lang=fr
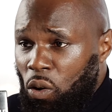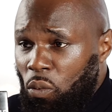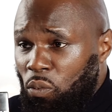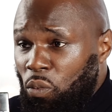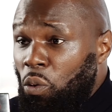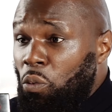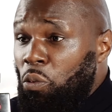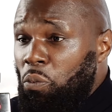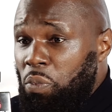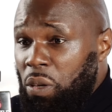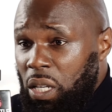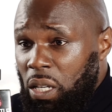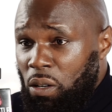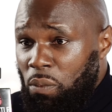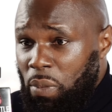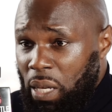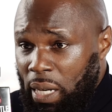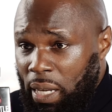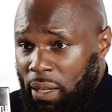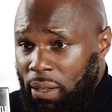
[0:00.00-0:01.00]
Dans mon pays,
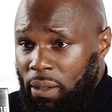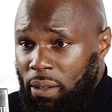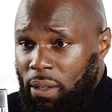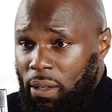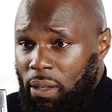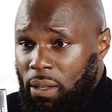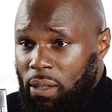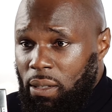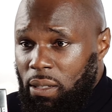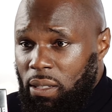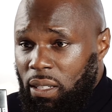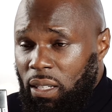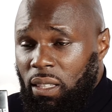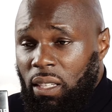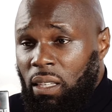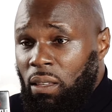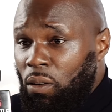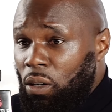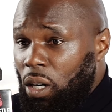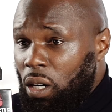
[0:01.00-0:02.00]
le Bénin, si
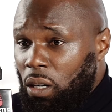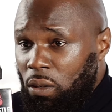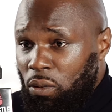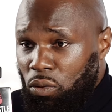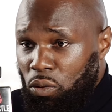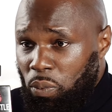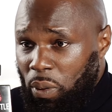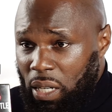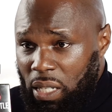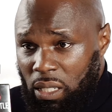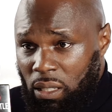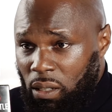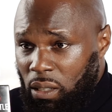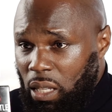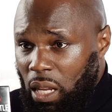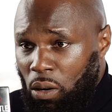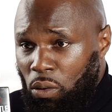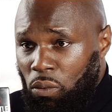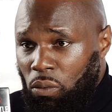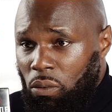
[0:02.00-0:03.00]
tu es dans le clan du président
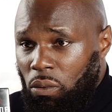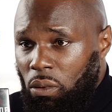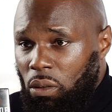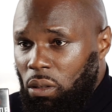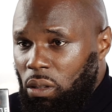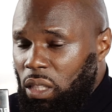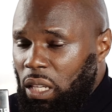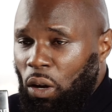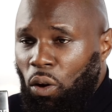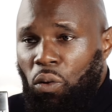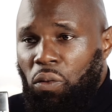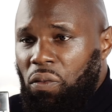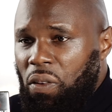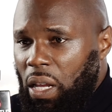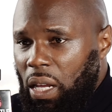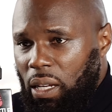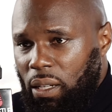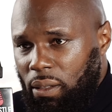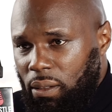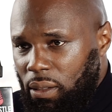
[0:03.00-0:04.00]
Talon, tu es
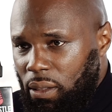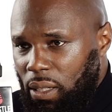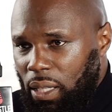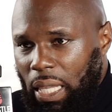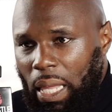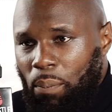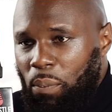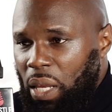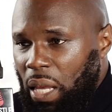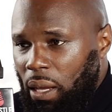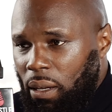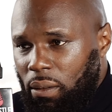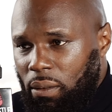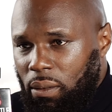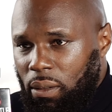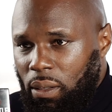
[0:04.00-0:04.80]
refait, es bien.